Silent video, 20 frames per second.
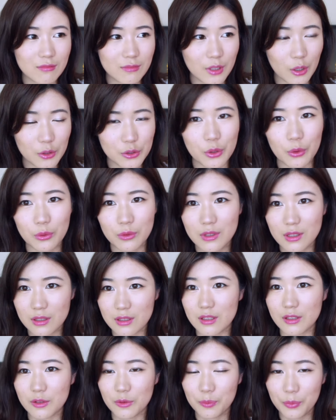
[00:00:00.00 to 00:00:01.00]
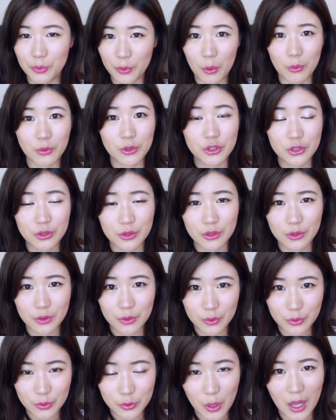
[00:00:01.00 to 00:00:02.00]
要求自己就不用
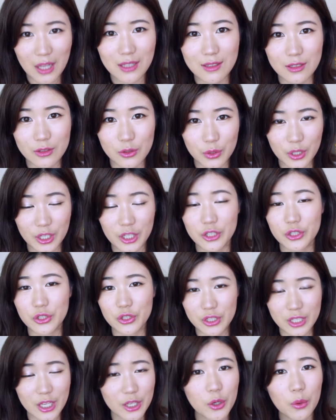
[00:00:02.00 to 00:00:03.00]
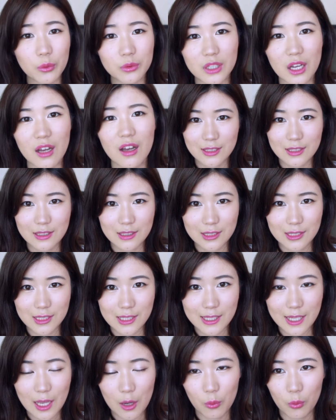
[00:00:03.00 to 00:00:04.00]
刷子就可以直接用的。
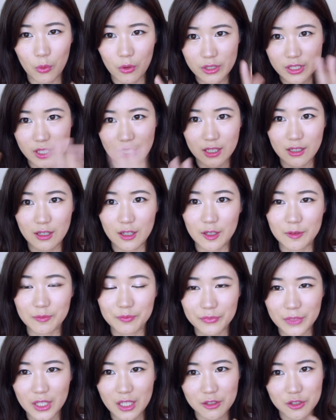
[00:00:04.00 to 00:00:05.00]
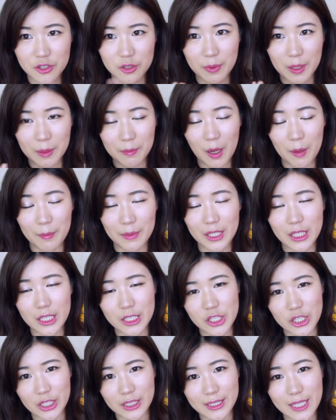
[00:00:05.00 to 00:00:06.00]
在我这个视频旁边的
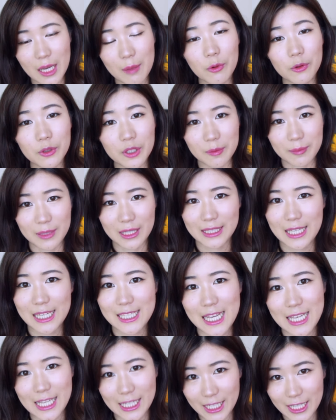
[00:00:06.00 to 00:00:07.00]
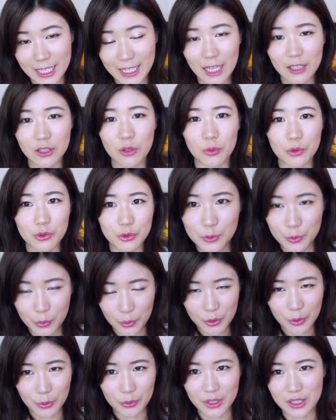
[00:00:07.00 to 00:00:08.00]
这个 demo 里面，呢，大家也可以看到
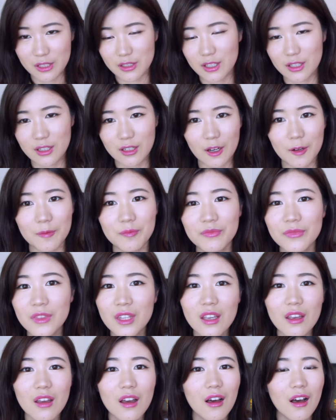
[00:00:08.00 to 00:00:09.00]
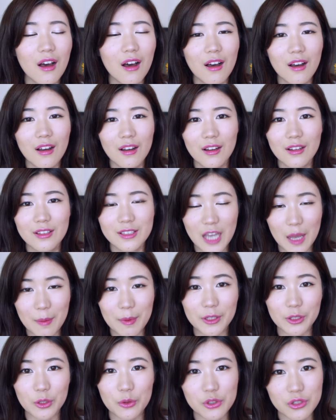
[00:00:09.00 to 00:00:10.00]
所有的这个产
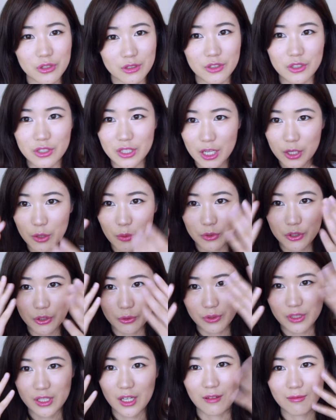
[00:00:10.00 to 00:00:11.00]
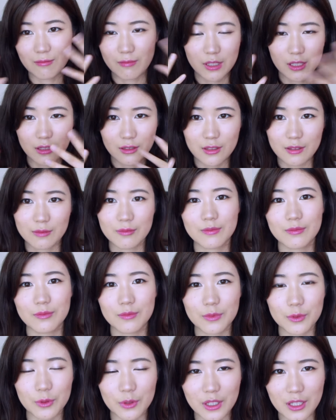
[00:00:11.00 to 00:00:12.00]
品都是直接用手上这样子。
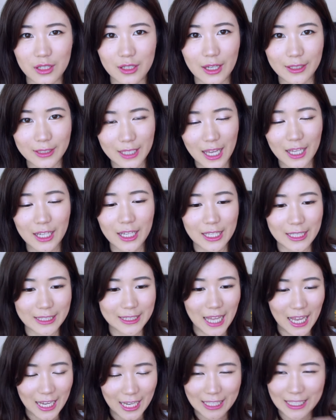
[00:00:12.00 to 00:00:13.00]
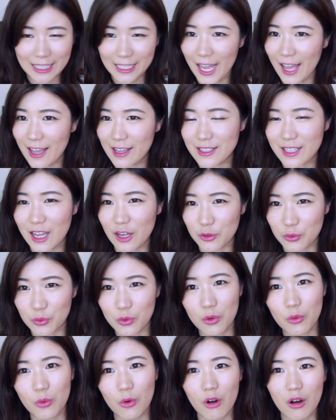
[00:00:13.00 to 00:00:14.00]
所以大家可以大概的看一下，如
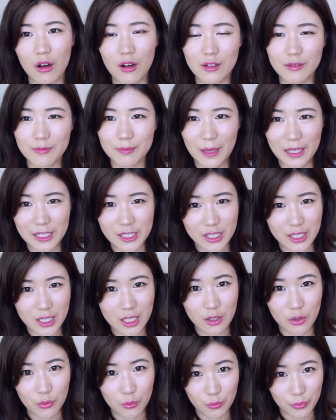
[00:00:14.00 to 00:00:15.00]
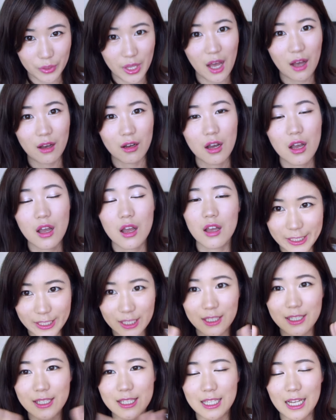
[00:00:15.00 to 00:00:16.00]
果我把这个五样集
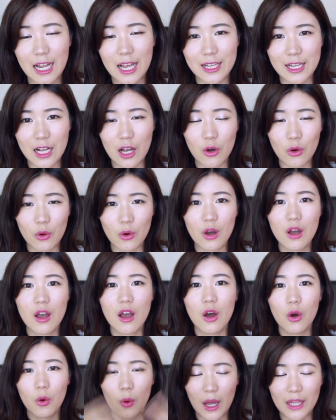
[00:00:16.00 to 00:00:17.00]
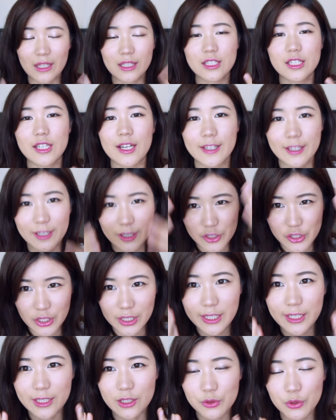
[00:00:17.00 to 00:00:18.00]
合起来，然后画的这样一个
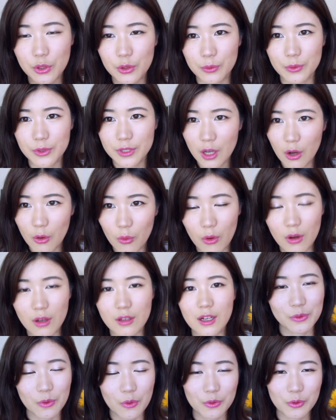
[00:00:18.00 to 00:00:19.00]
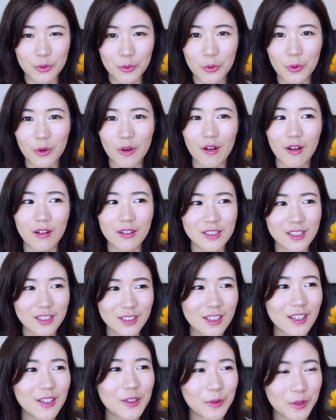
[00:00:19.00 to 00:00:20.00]
整体的妆容效果，如果真
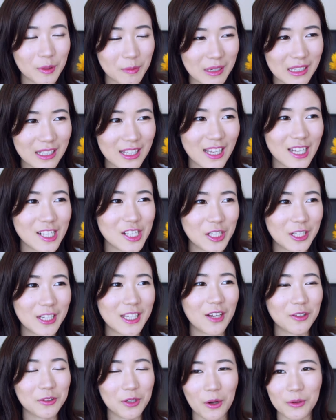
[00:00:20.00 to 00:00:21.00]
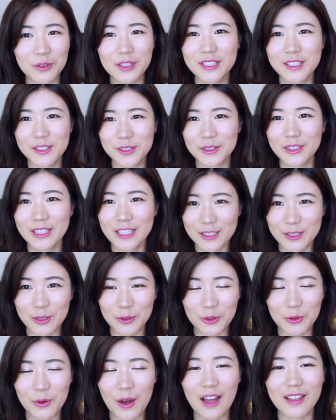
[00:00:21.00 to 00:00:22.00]
的有那么一天人类要逃离地地
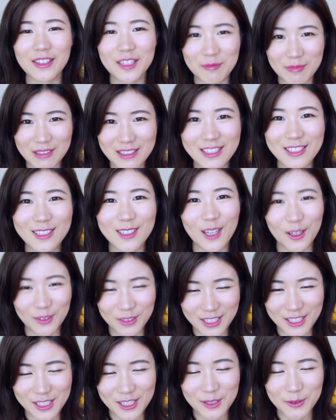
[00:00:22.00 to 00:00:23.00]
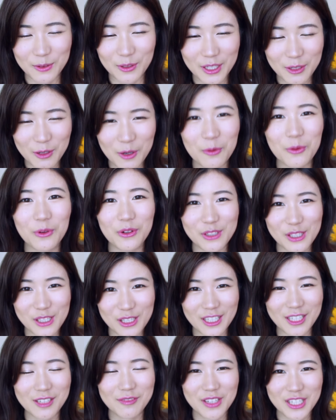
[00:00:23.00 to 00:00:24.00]
球的话，你们记得要提醒我，因为我
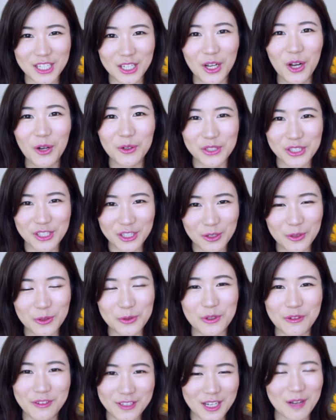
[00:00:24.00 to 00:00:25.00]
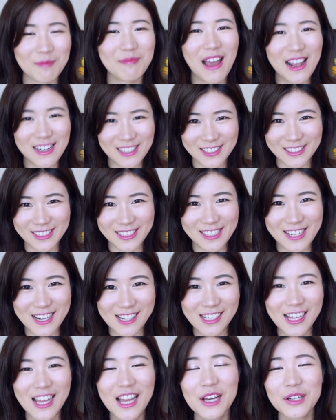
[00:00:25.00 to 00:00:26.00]
是一个非常后知后觉、非常慢热的
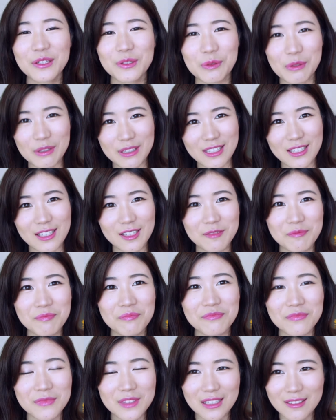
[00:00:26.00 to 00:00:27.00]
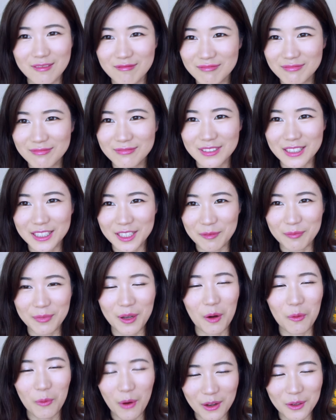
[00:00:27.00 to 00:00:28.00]
人，所以一定不
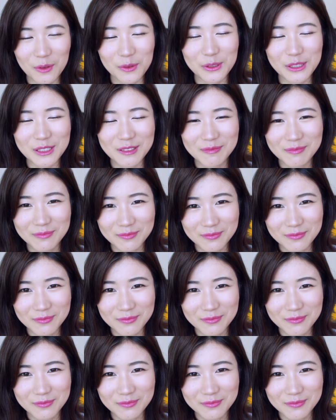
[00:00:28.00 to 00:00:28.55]
要忘了我，